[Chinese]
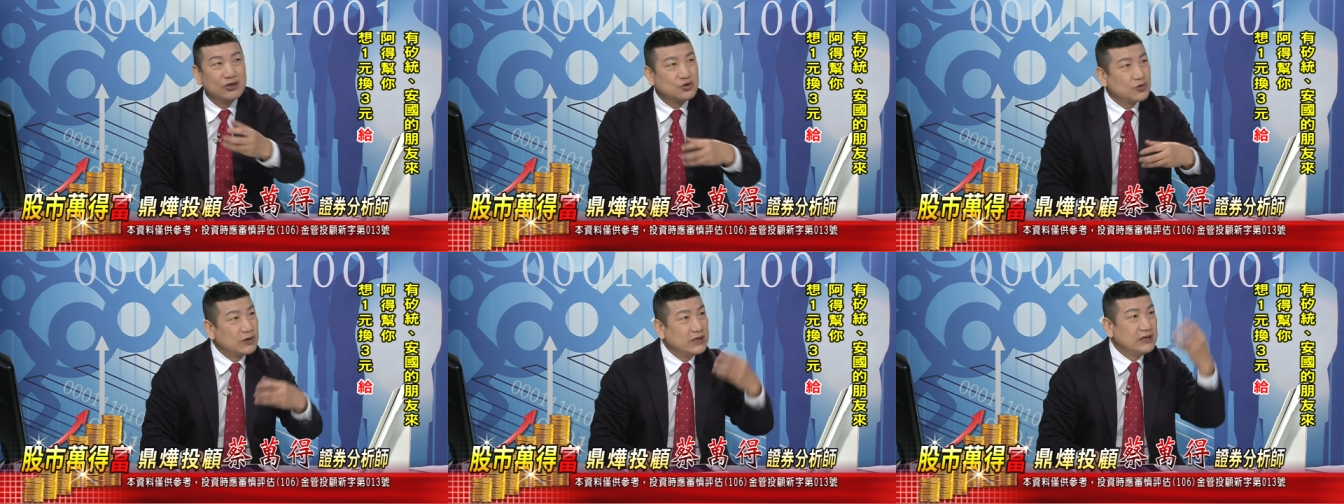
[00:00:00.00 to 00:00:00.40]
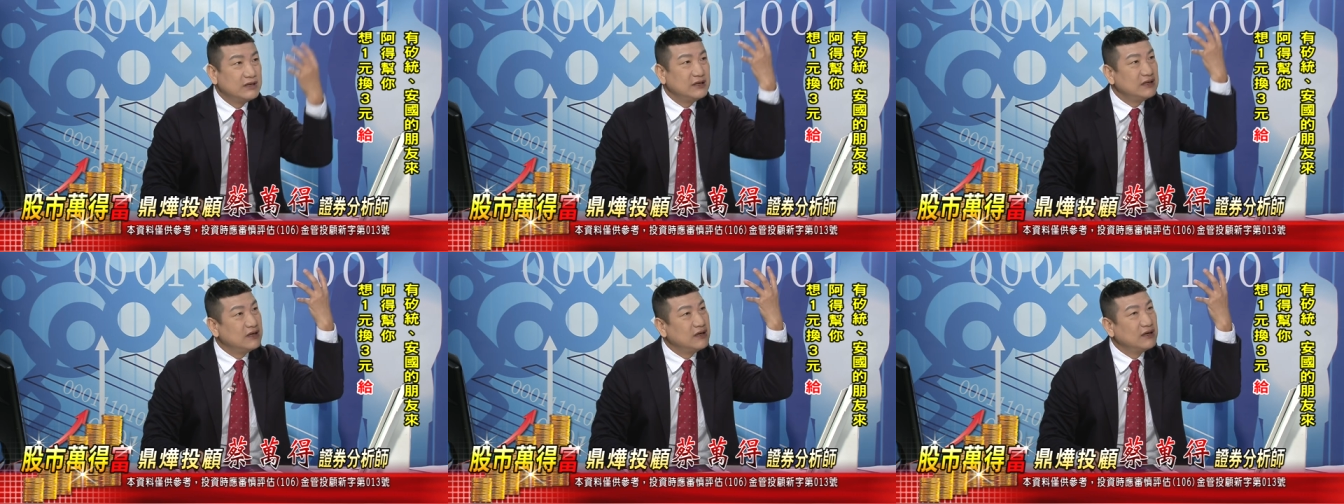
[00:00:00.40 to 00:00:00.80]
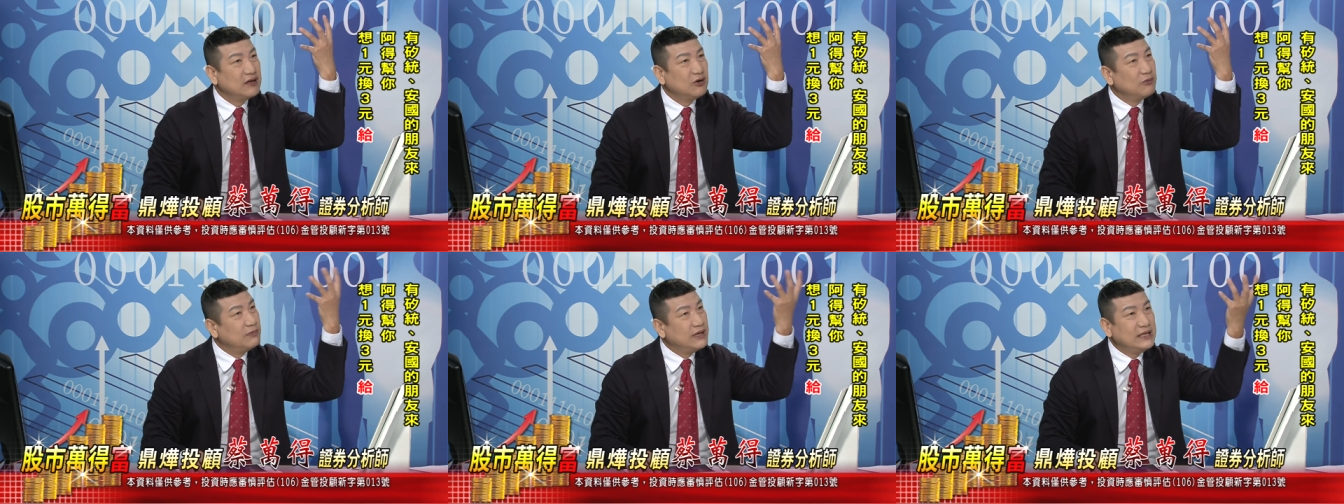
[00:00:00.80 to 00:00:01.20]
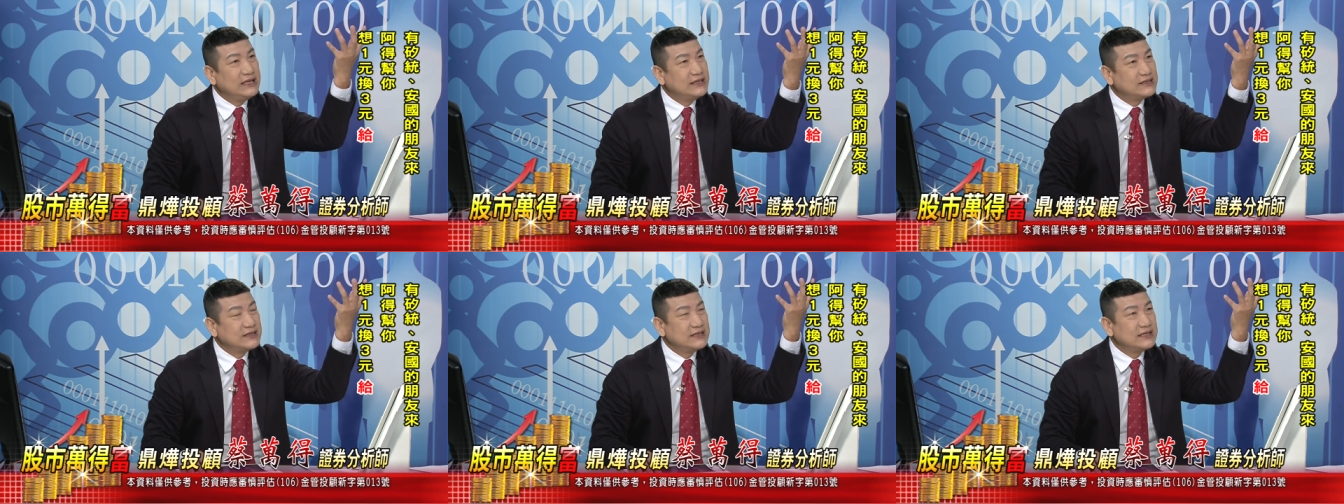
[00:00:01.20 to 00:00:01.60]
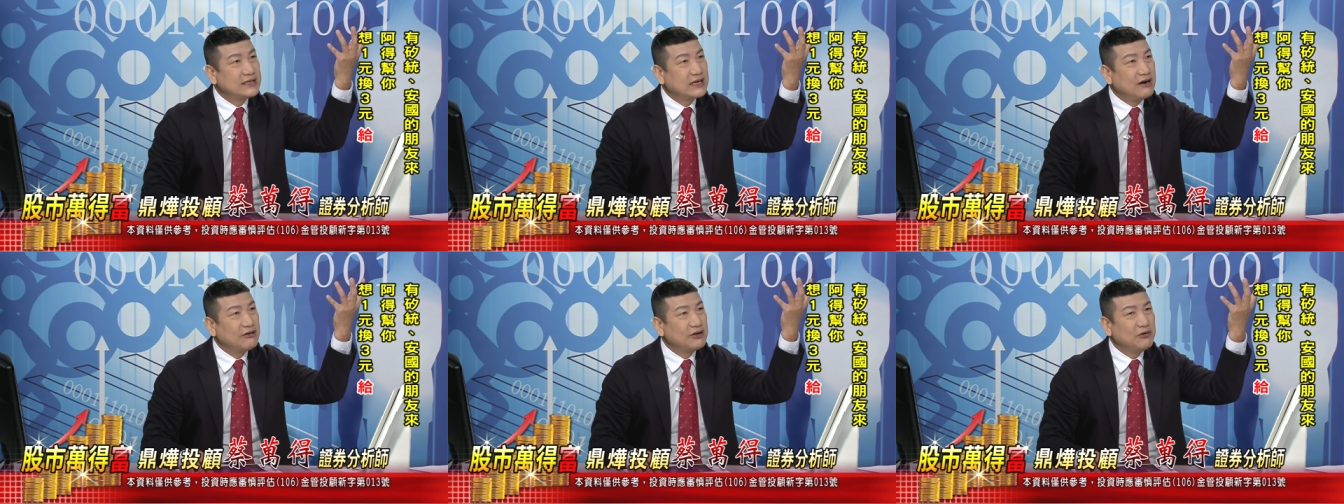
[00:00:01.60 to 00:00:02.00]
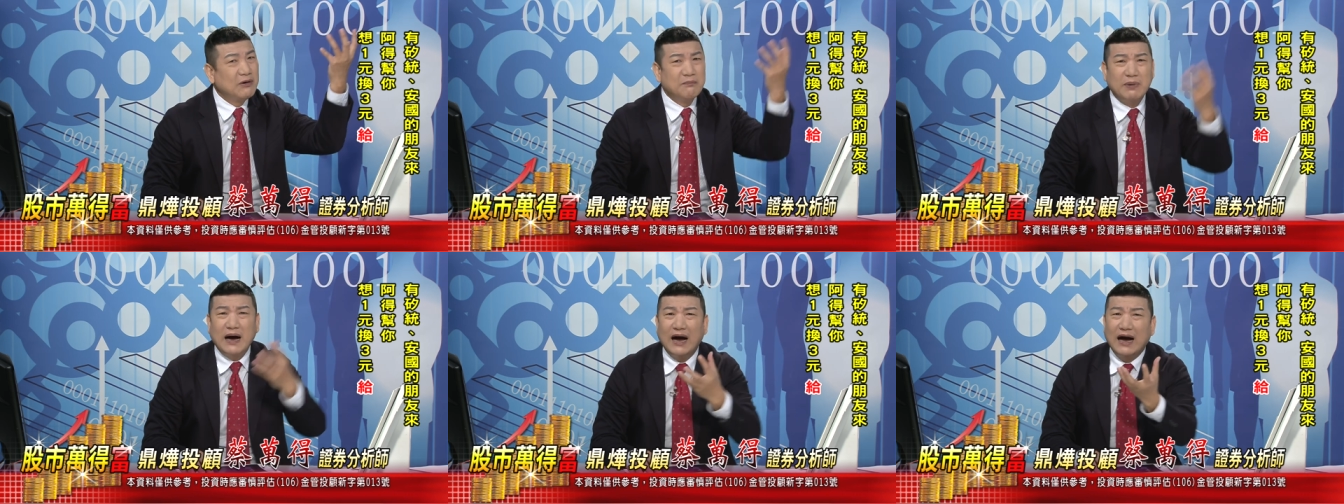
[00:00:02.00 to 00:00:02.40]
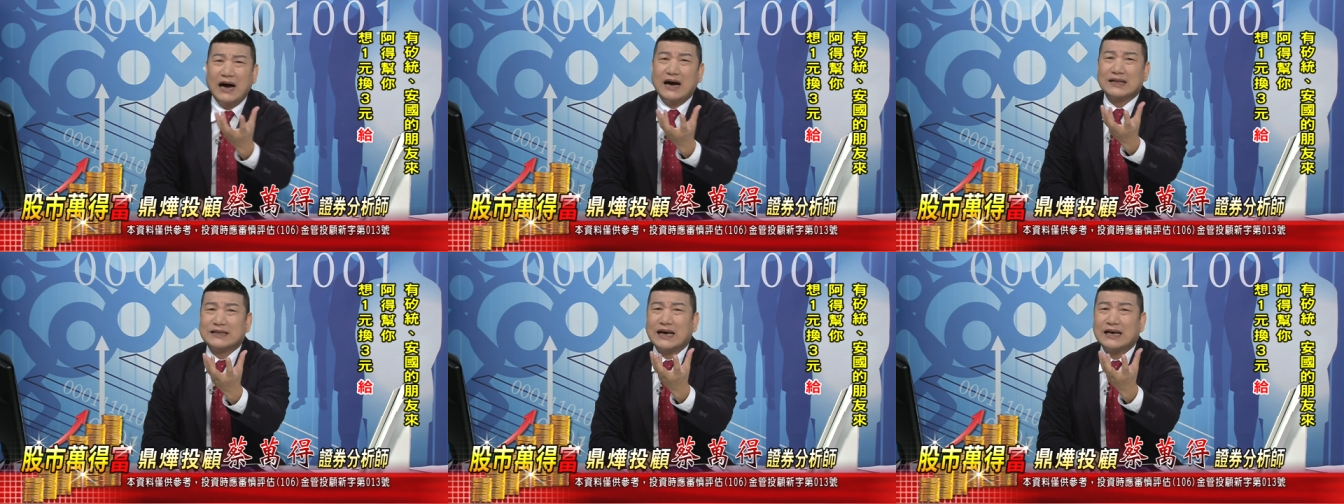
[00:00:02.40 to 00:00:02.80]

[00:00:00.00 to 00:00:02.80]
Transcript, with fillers: 所以我们的历史新高一万八啊，